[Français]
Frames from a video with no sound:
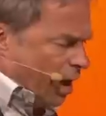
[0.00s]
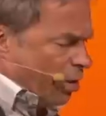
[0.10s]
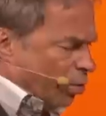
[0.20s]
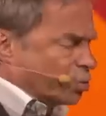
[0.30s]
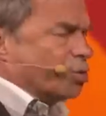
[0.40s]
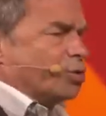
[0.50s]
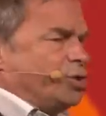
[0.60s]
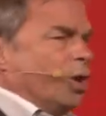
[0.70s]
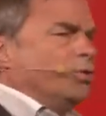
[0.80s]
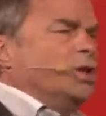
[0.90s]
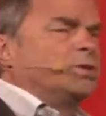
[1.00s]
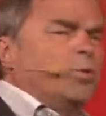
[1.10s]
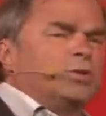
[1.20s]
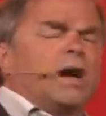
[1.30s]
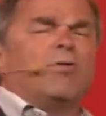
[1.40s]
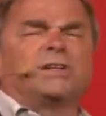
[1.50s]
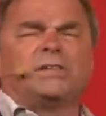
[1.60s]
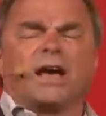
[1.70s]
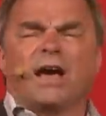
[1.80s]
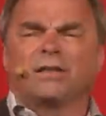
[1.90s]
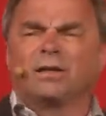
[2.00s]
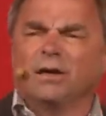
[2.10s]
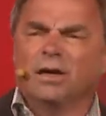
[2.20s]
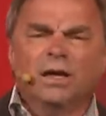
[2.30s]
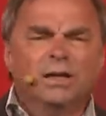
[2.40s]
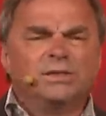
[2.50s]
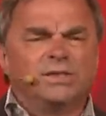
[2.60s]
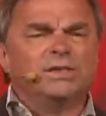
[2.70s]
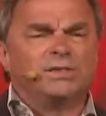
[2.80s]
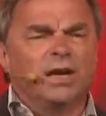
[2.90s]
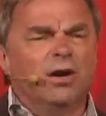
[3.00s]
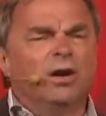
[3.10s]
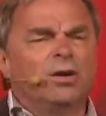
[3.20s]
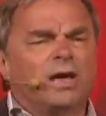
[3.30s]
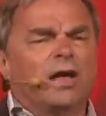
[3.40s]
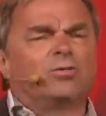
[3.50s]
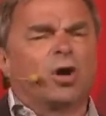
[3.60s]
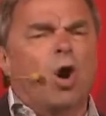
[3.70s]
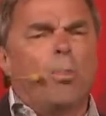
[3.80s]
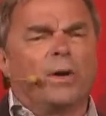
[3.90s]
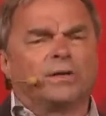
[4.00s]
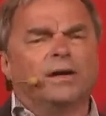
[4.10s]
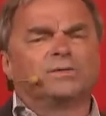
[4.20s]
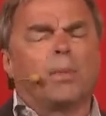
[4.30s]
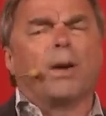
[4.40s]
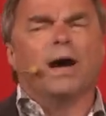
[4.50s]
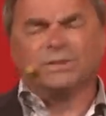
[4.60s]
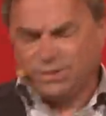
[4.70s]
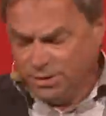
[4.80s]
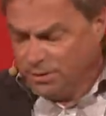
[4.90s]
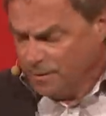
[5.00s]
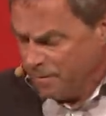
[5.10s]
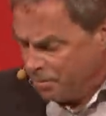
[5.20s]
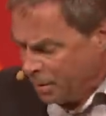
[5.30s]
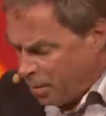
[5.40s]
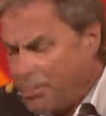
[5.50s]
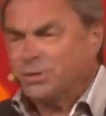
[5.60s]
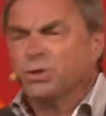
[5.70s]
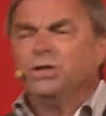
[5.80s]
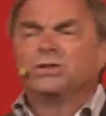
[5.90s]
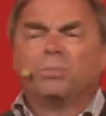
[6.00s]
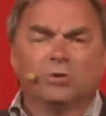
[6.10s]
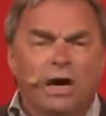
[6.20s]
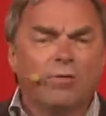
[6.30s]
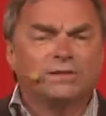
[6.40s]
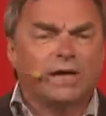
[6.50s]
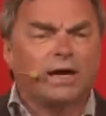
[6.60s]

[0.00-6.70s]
dans la construction, il est supposé avoir sa carte euh, CCA, carte de compétence apprenti. Après ça, il est supposé avoir sa